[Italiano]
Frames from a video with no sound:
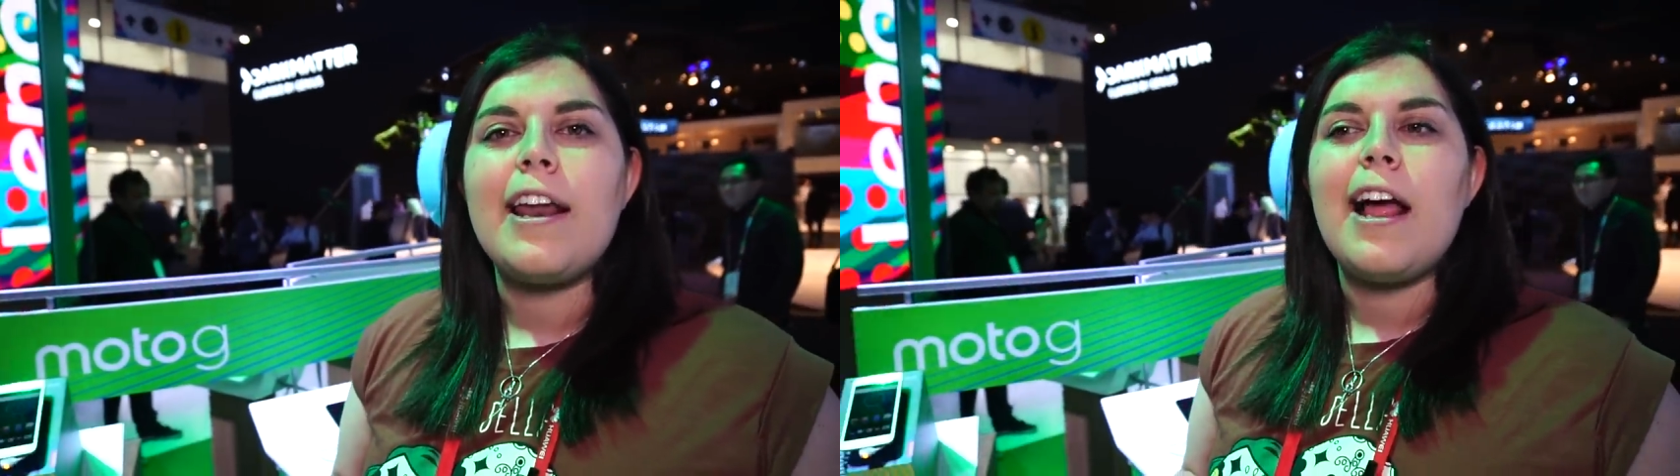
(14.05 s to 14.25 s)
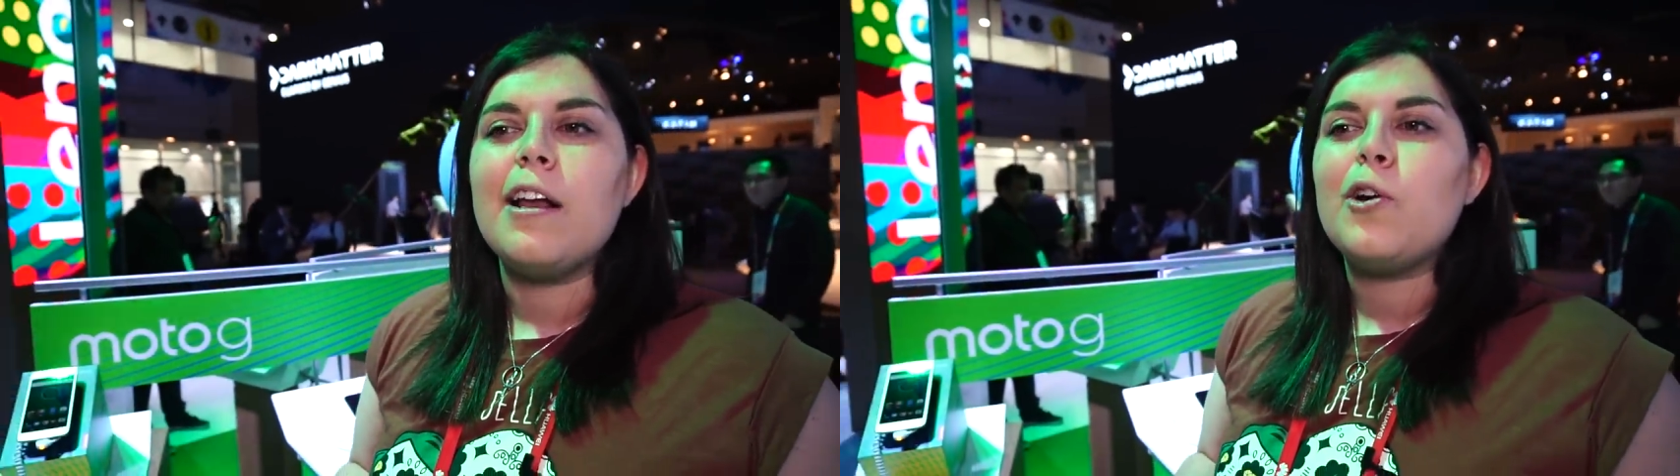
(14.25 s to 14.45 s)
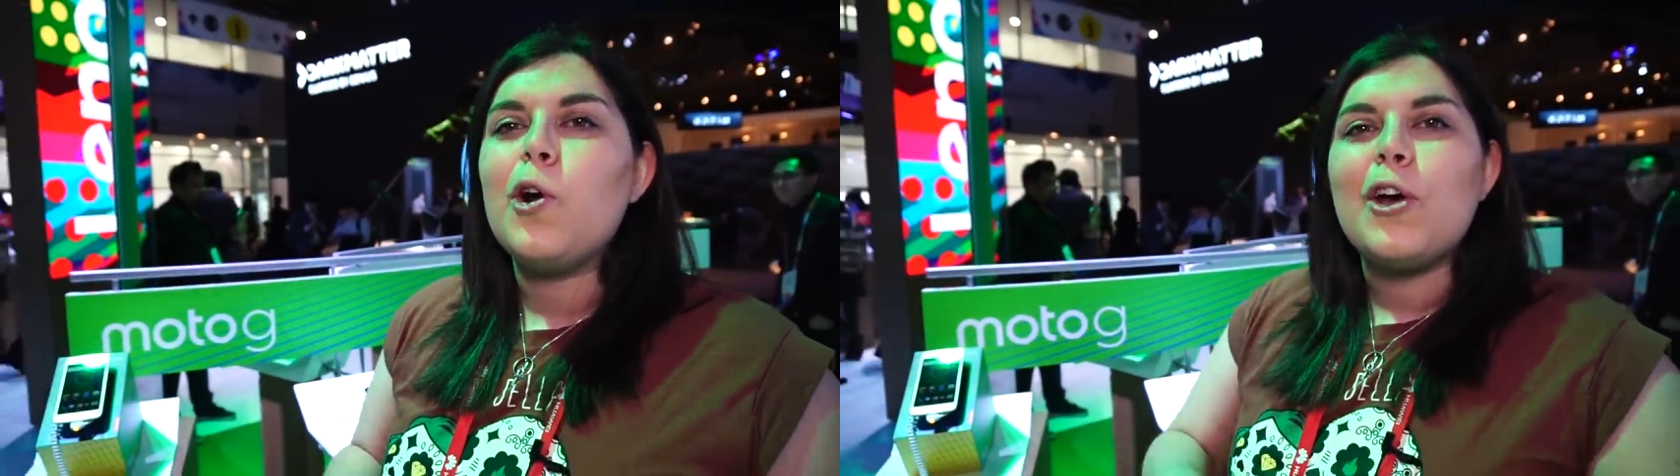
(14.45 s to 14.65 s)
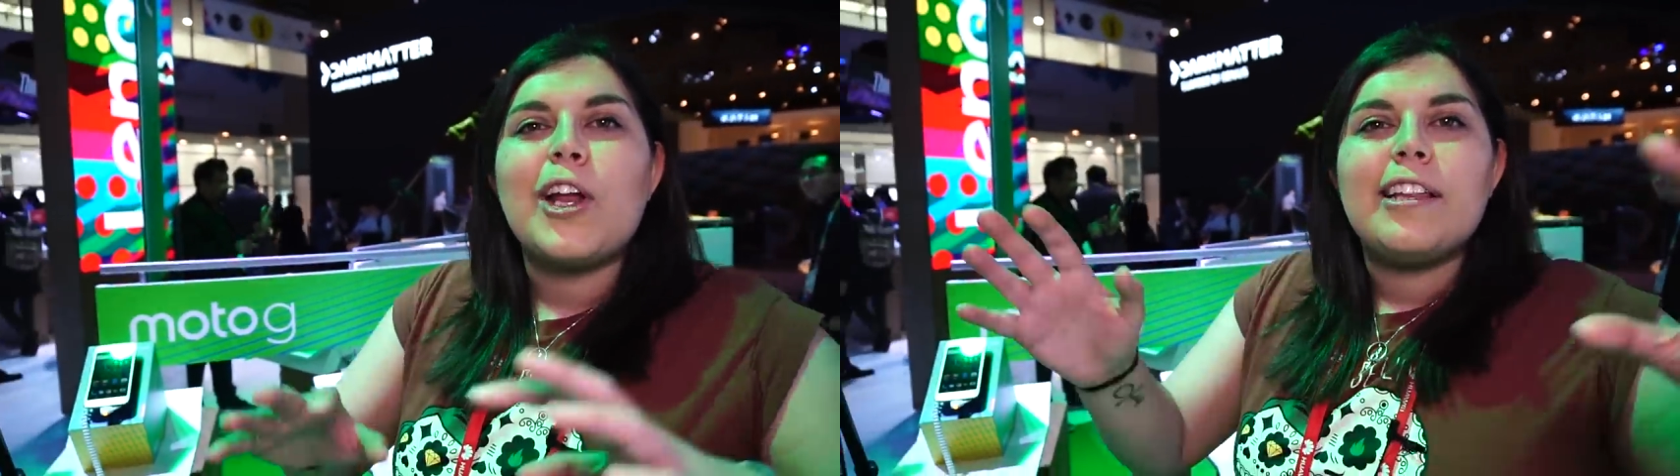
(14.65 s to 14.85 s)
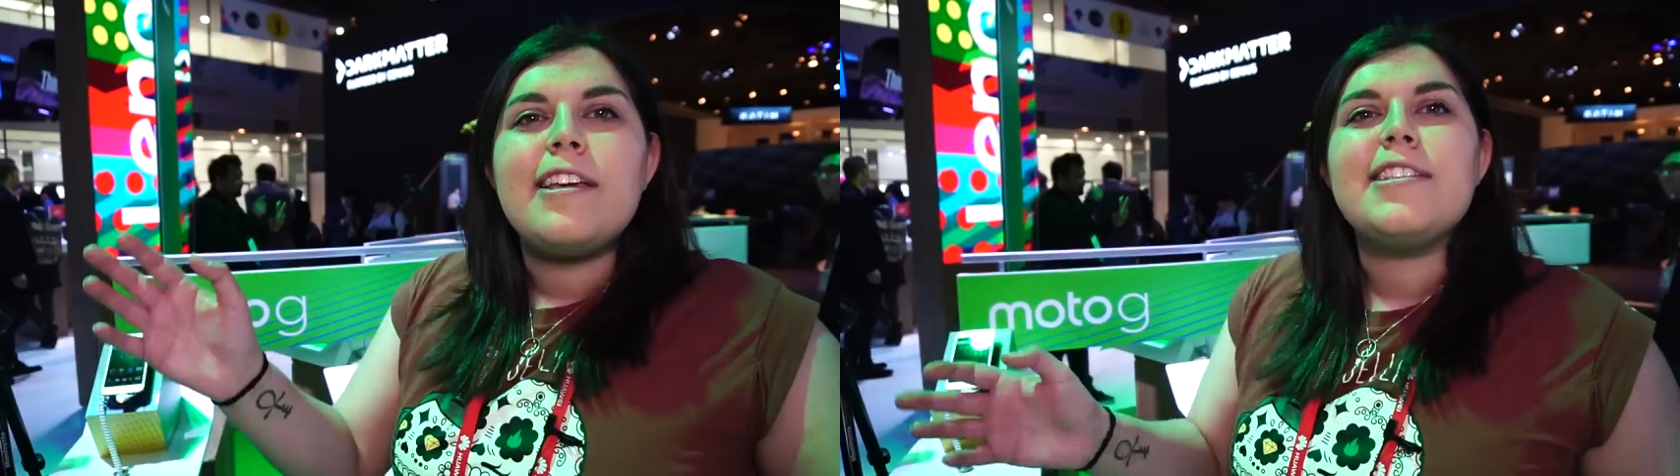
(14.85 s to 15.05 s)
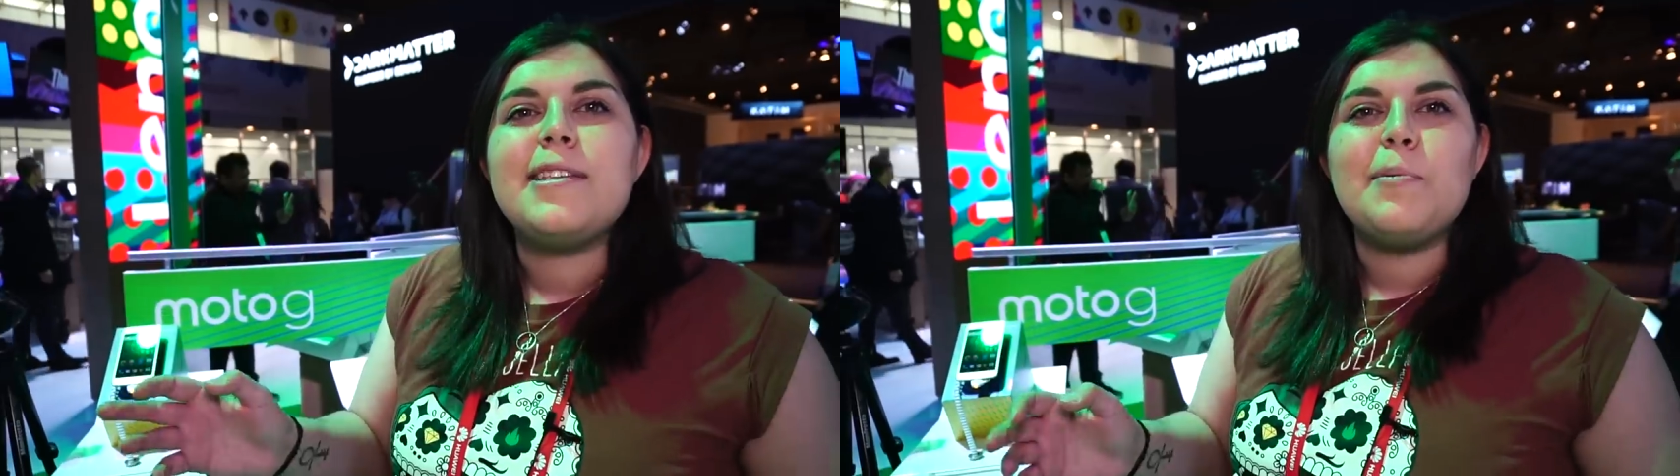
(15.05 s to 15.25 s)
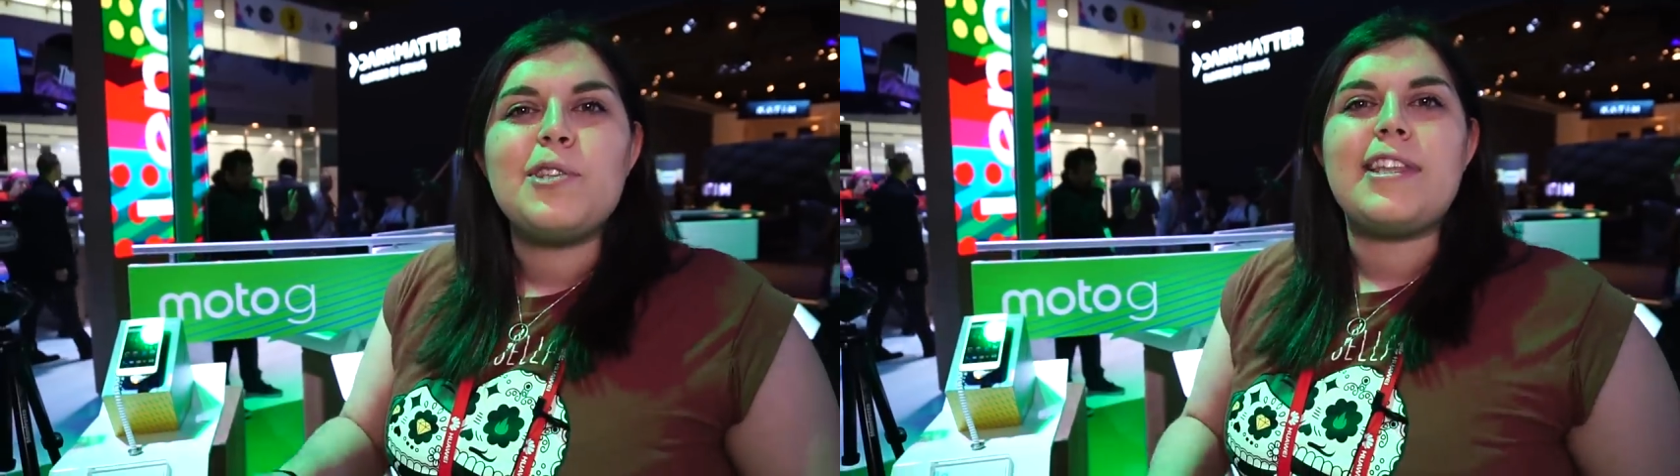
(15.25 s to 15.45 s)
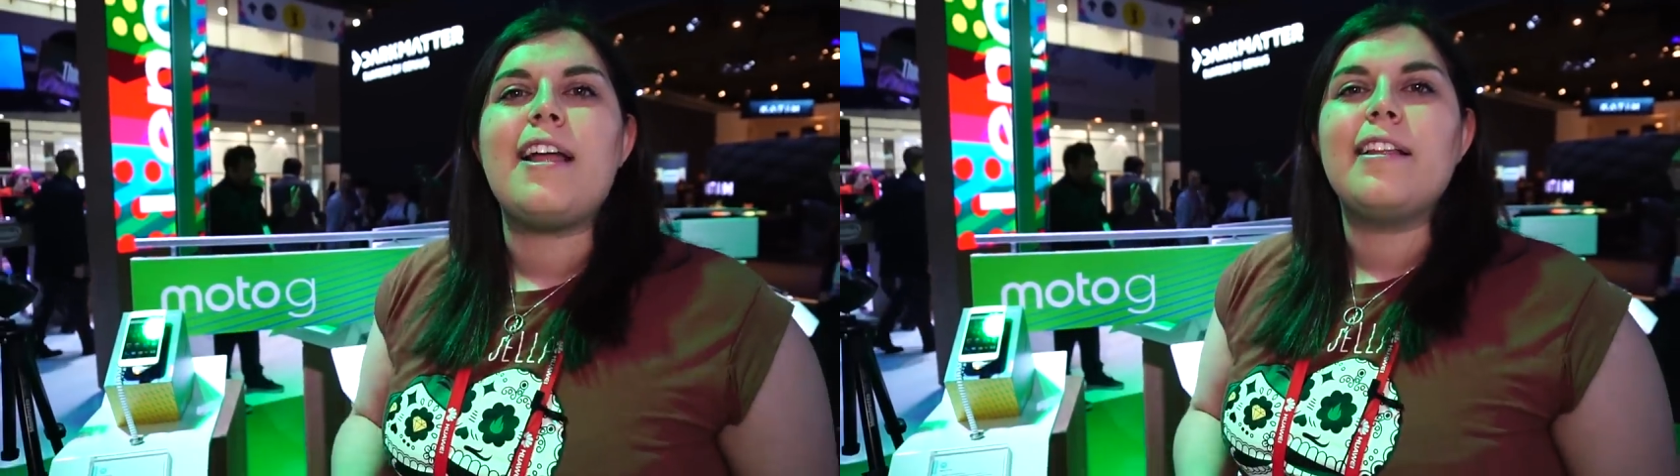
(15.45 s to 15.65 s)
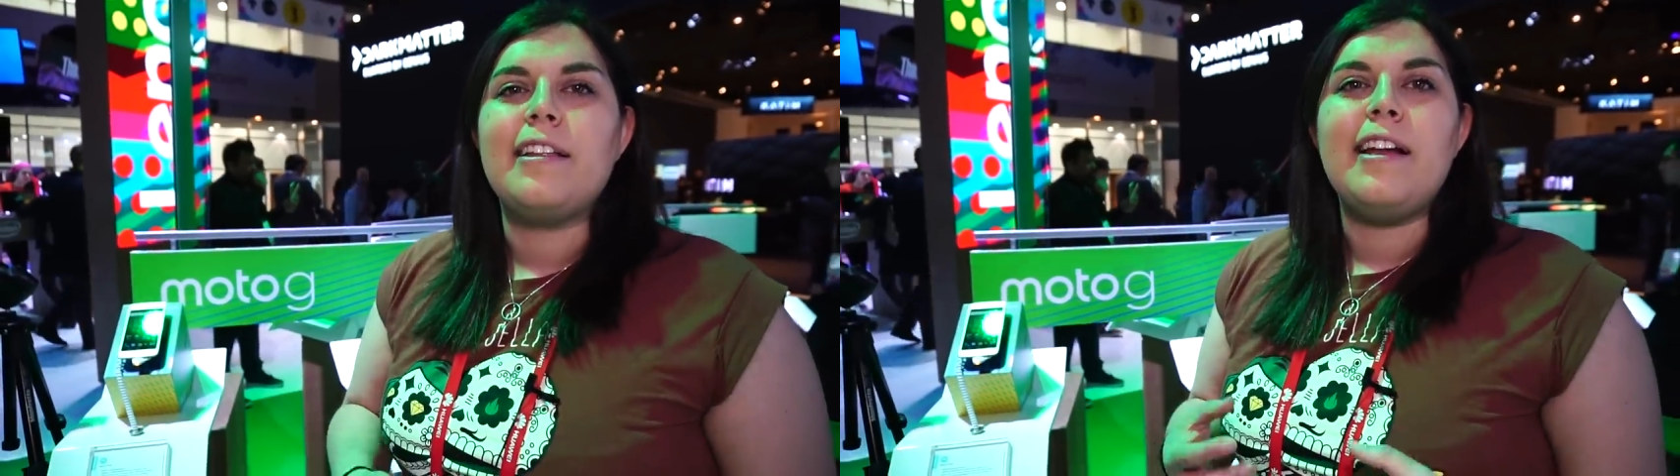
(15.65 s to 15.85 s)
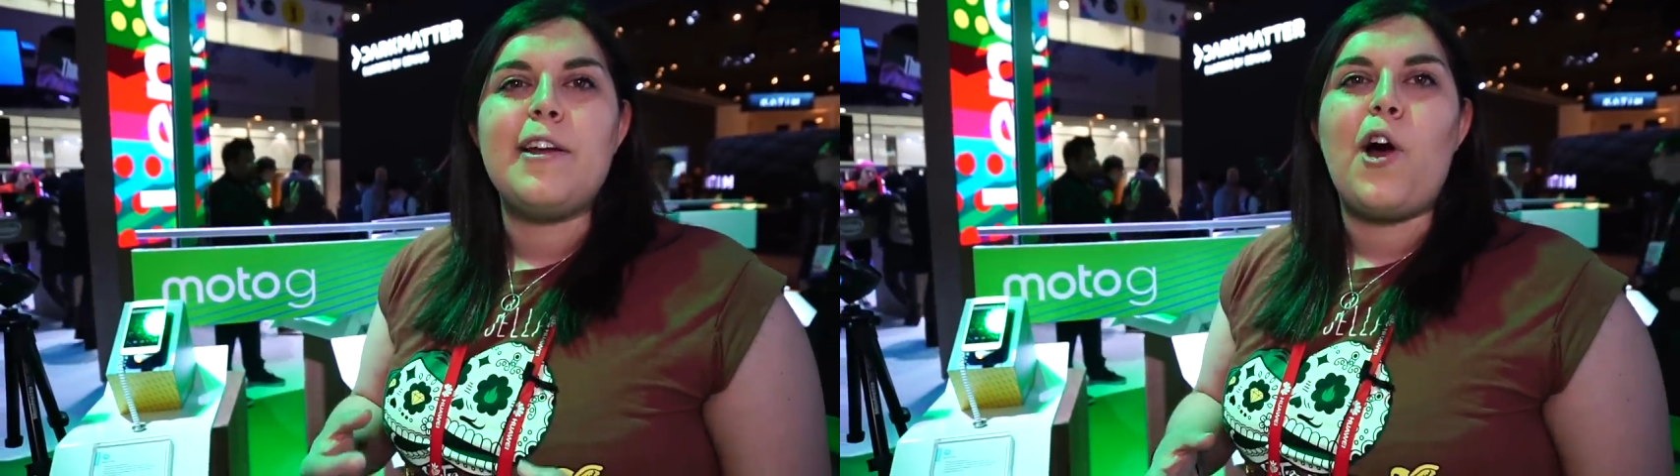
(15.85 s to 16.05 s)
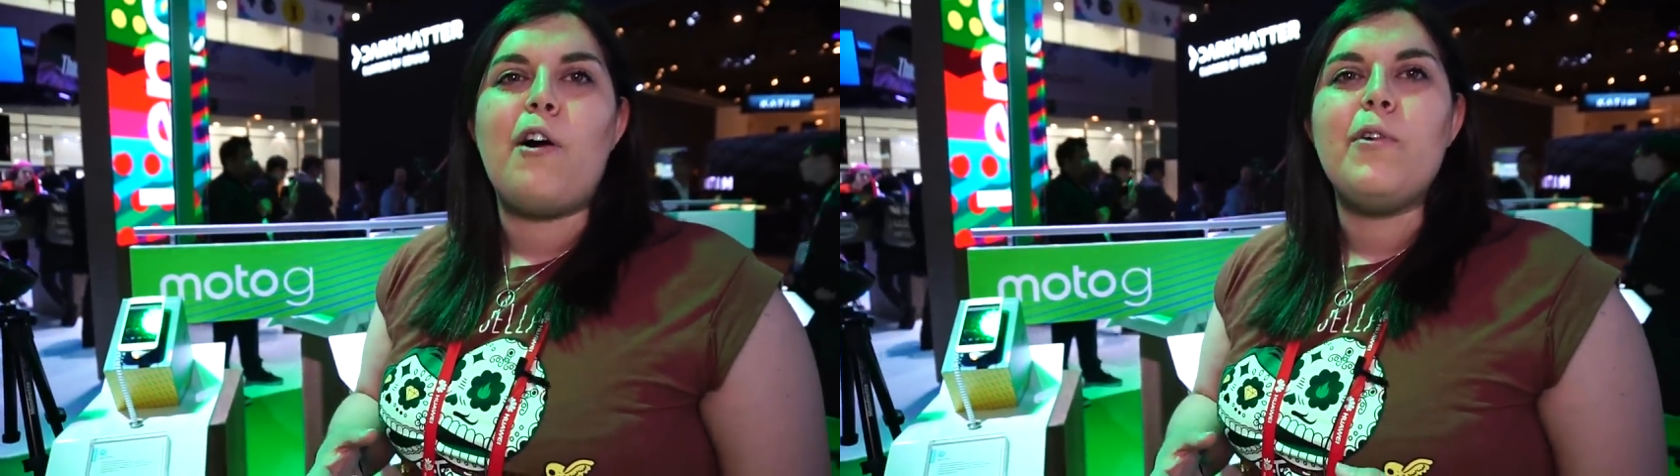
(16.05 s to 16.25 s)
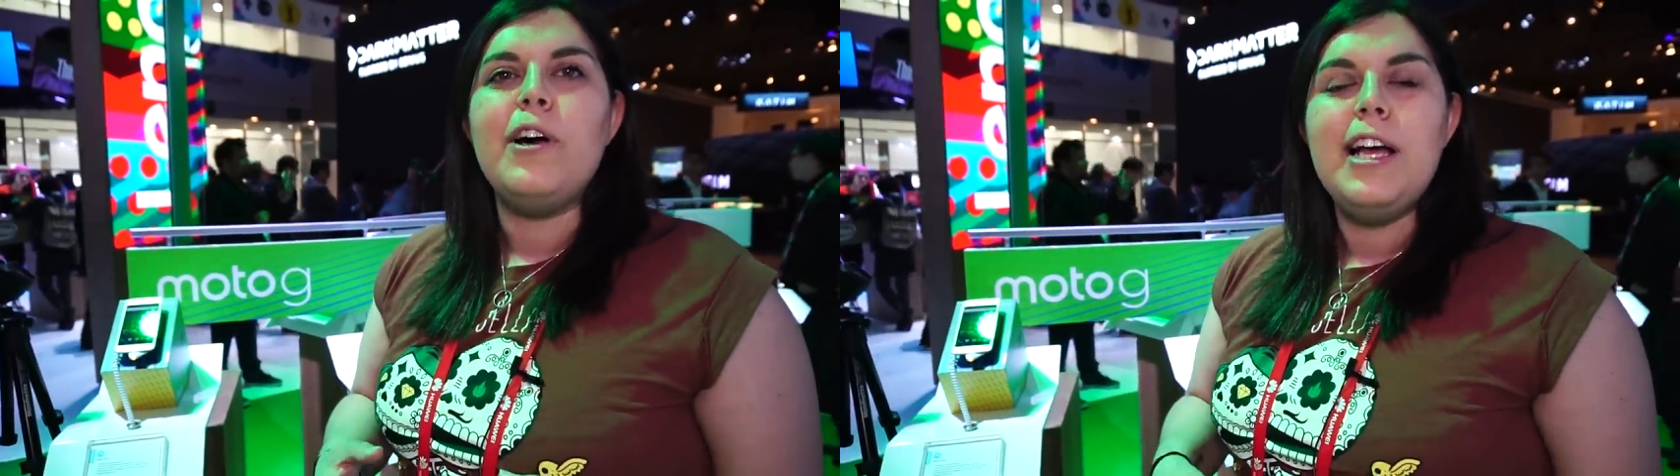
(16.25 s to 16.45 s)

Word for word: al coloratissimo stand di Lenovo.